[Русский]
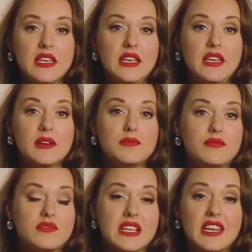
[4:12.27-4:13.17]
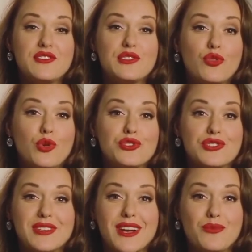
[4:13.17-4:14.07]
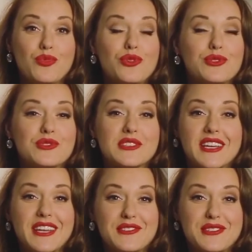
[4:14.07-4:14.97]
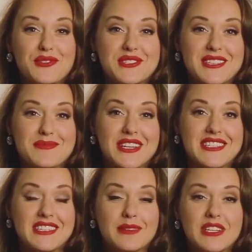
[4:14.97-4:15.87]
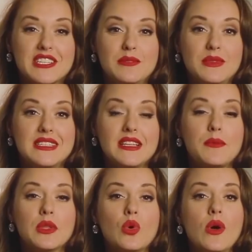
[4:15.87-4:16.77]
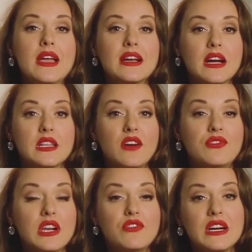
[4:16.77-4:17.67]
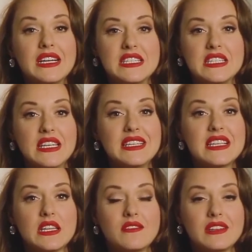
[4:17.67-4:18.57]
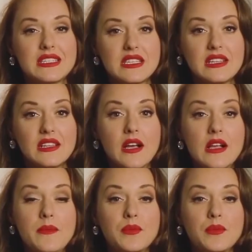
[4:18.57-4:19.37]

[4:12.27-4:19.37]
И, скорее всего, уходишь на работу, скорее всего, занимаешься домашними делами, но когда вырываешься из этого цикла,